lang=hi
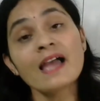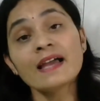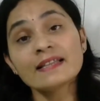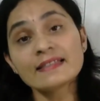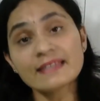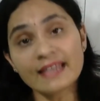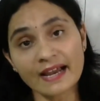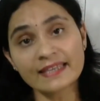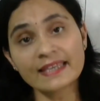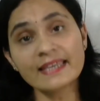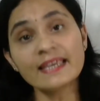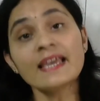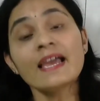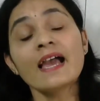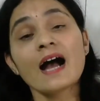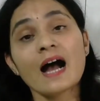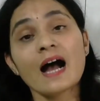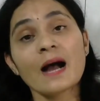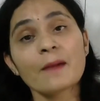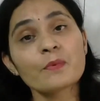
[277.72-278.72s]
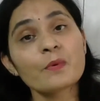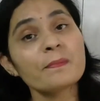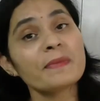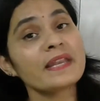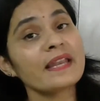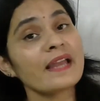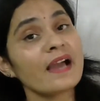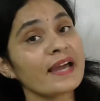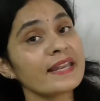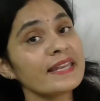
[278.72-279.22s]
ताकि आपको
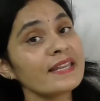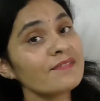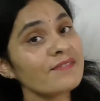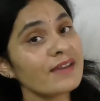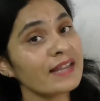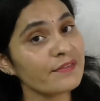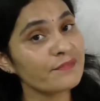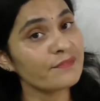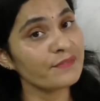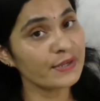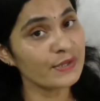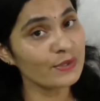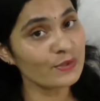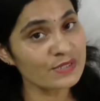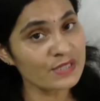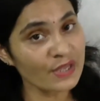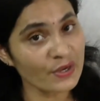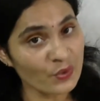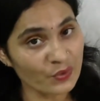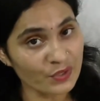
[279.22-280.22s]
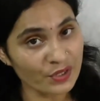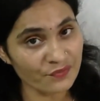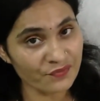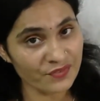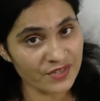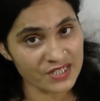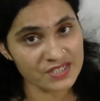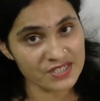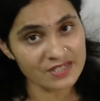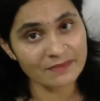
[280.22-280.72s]
मेरे आने वाले वीडियोस का
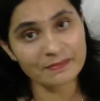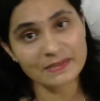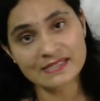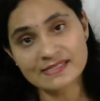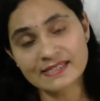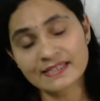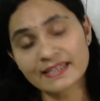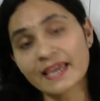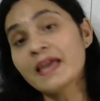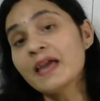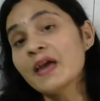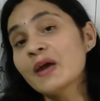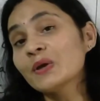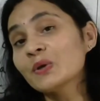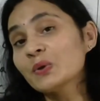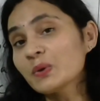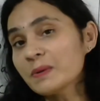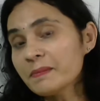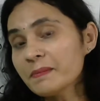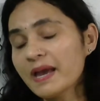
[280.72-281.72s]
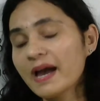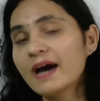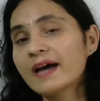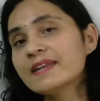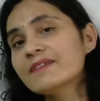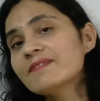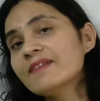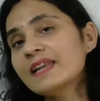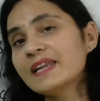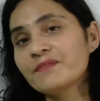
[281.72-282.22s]
नोटिफिकेशन मिल सके क्योंकि मैं
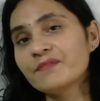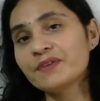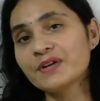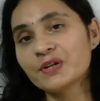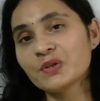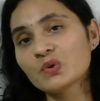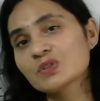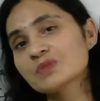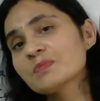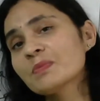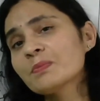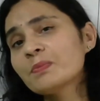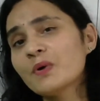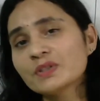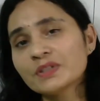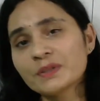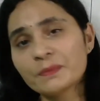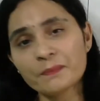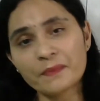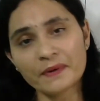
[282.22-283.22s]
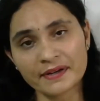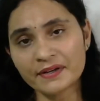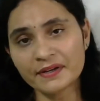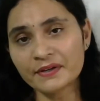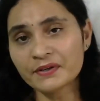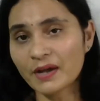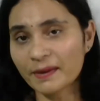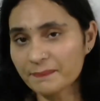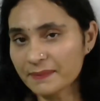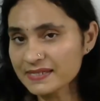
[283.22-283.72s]
आने वाले वीडियोस में बहुत इंपॉर्टेंट
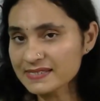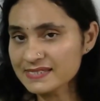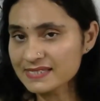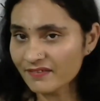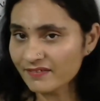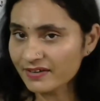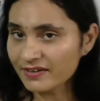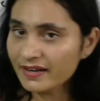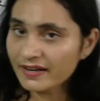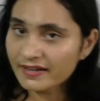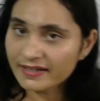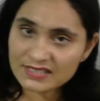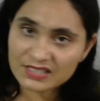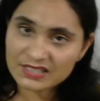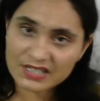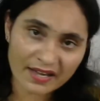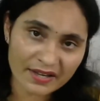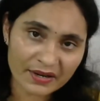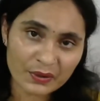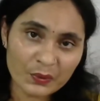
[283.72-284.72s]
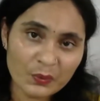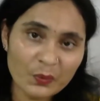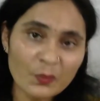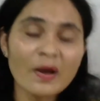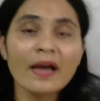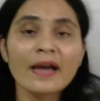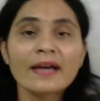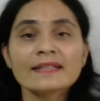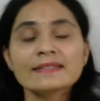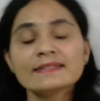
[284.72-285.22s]
टॉपिक्स कवर करने जा रही हूँ
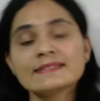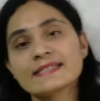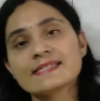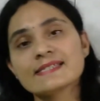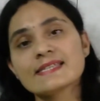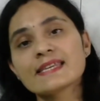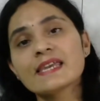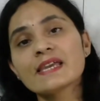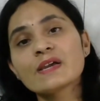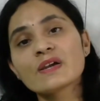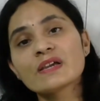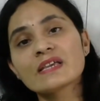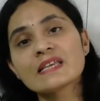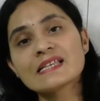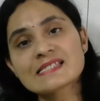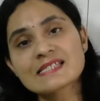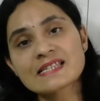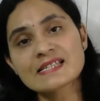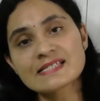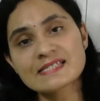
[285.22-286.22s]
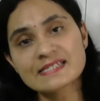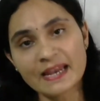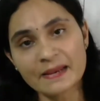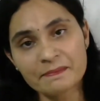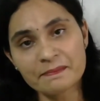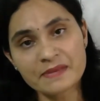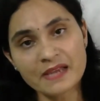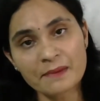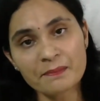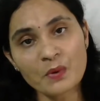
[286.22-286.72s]
जैसे कि किस किस टाइप
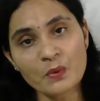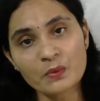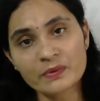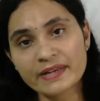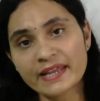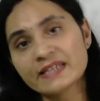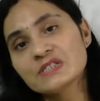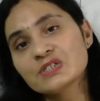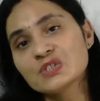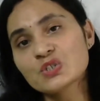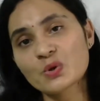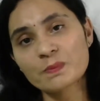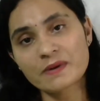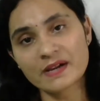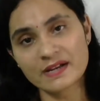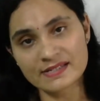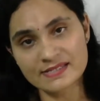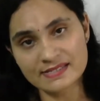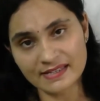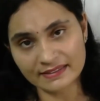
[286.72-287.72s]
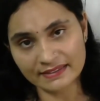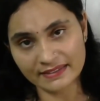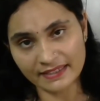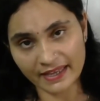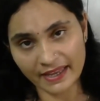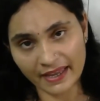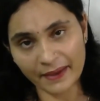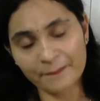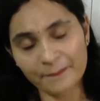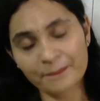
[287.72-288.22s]
की आप ऑनलाइन जॉब कर सकते
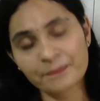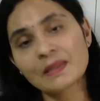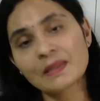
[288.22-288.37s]
हैं